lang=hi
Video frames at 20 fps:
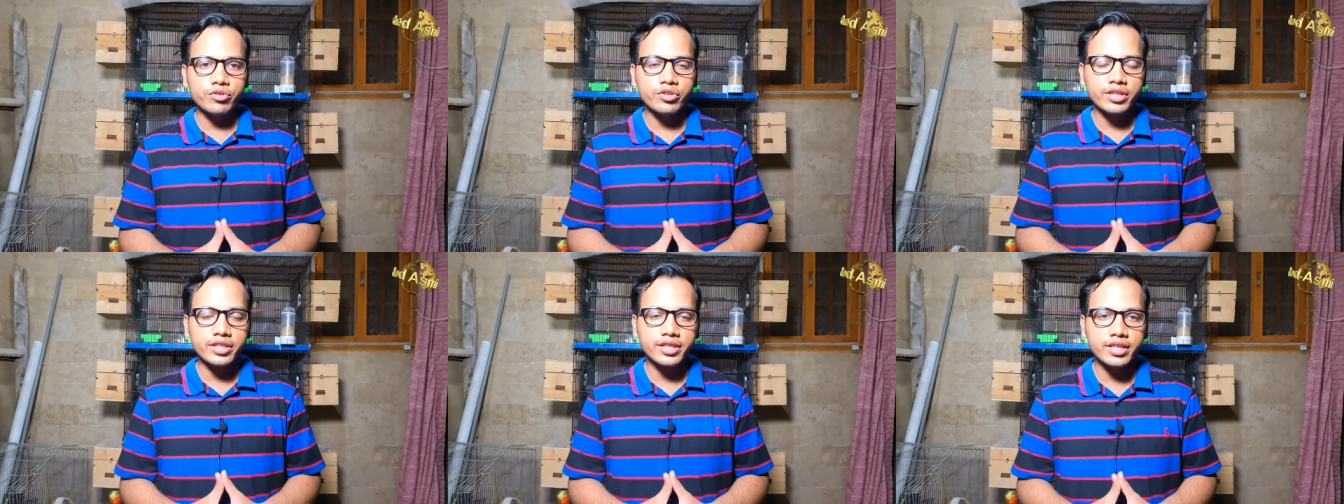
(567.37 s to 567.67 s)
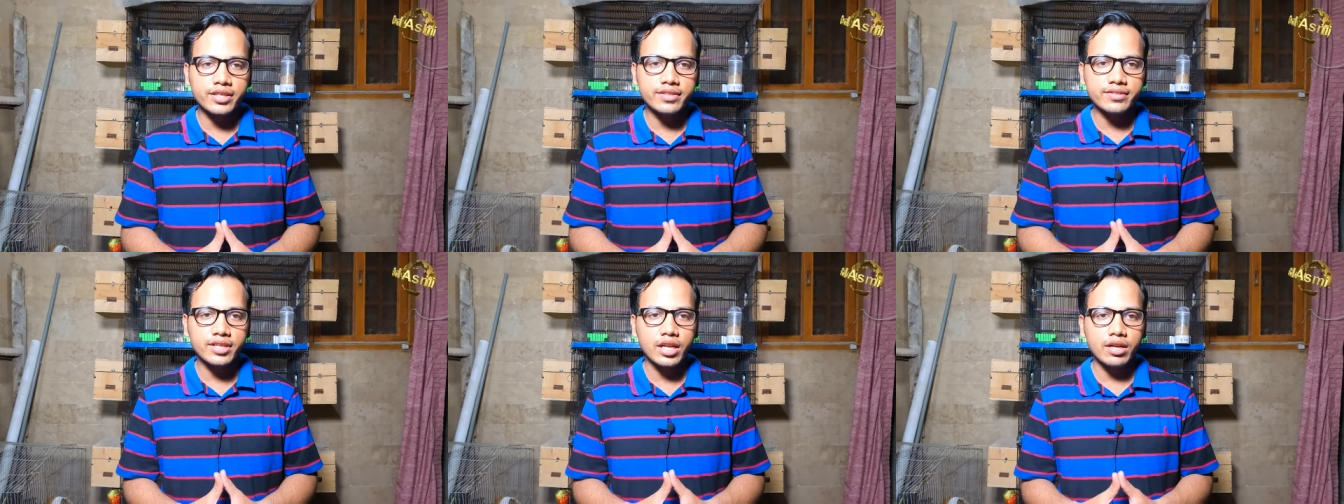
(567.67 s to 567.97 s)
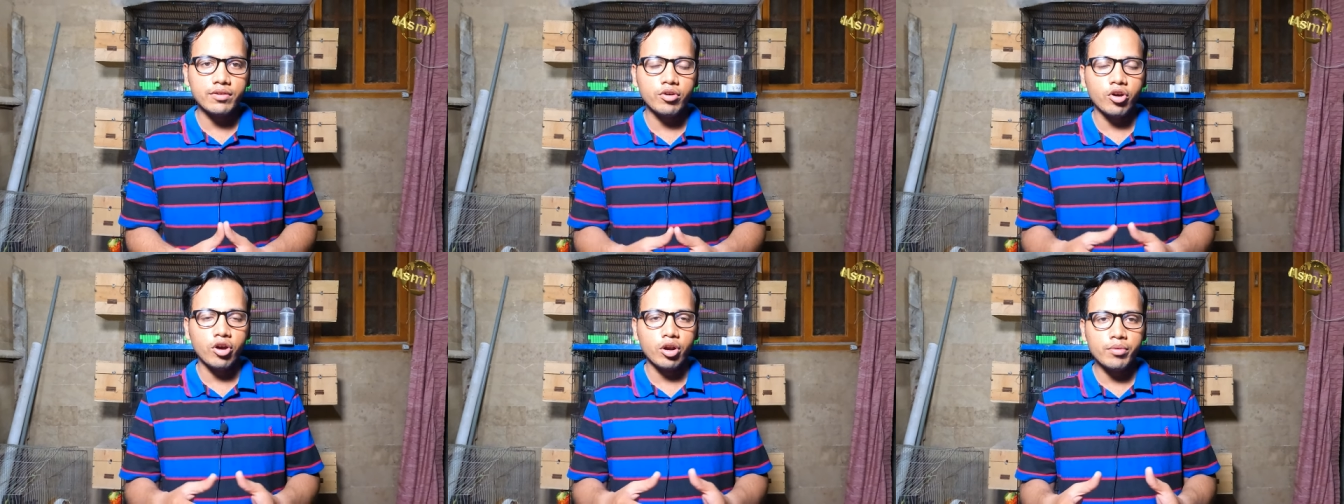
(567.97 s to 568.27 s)
हो जाते हैं इसके
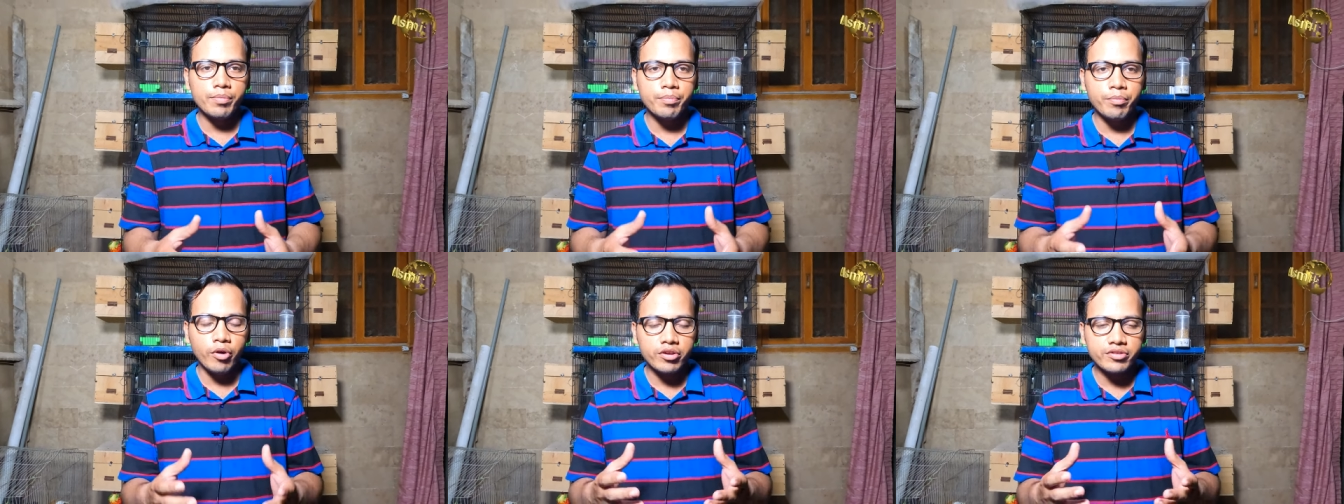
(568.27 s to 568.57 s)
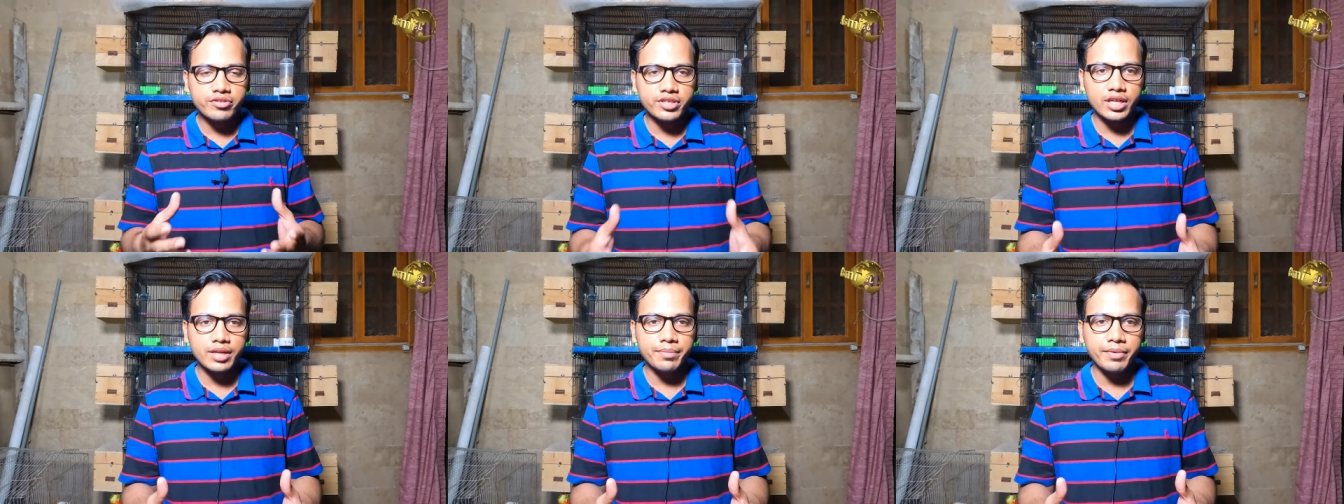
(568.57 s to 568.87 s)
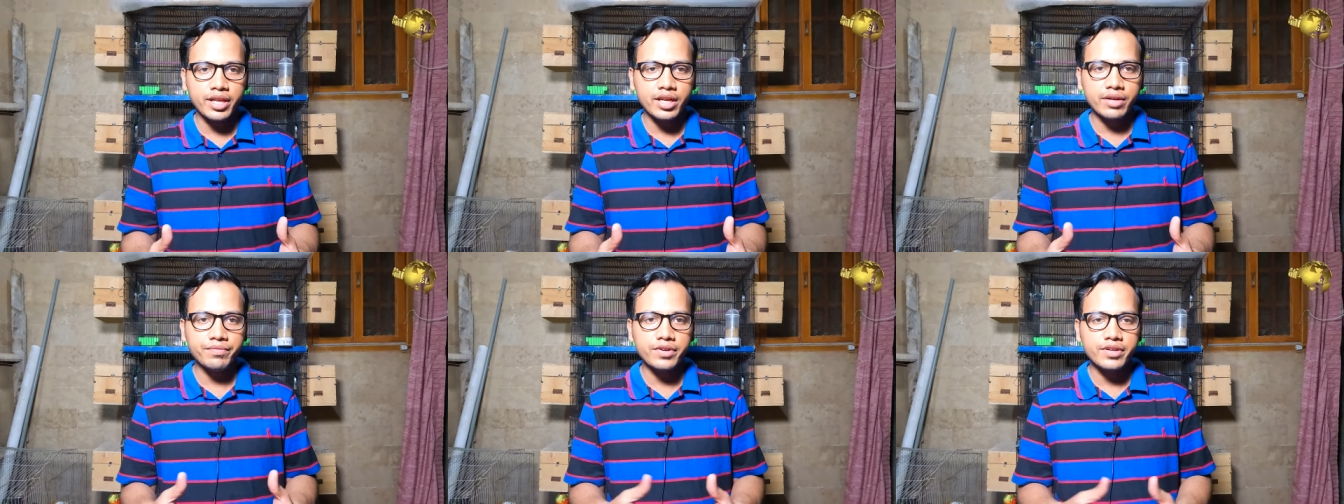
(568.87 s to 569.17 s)
अलावा और भी बहुत सारे
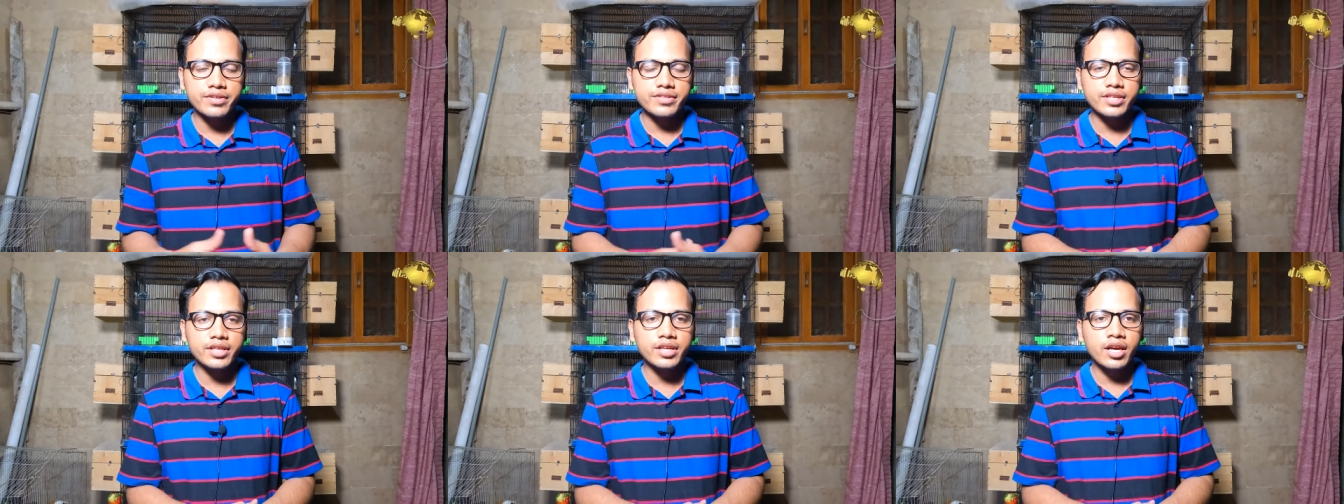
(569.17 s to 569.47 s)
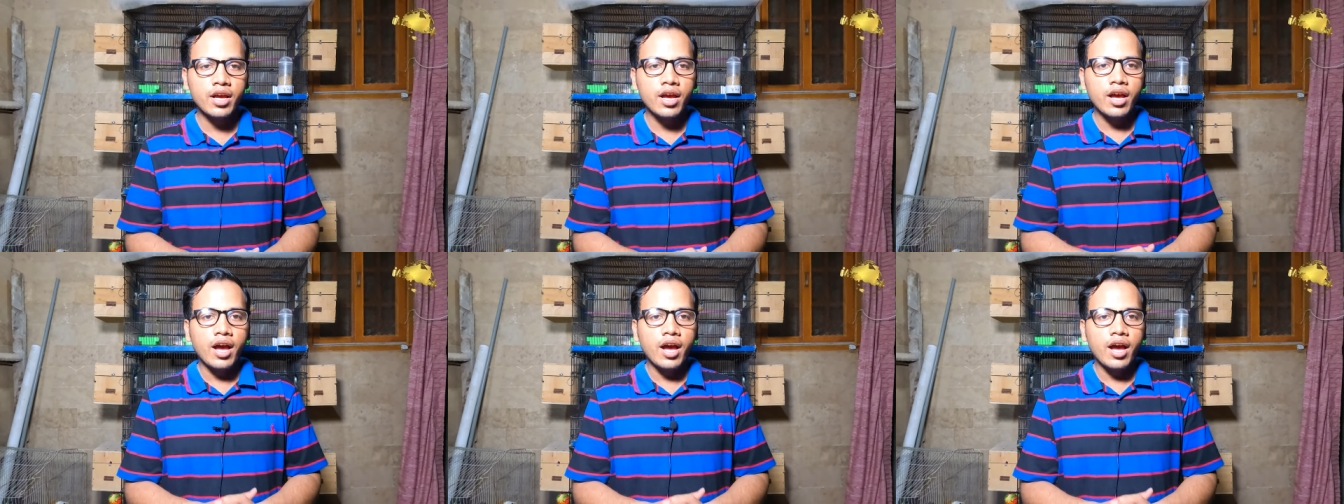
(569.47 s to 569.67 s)
बेनिफिट्स हैं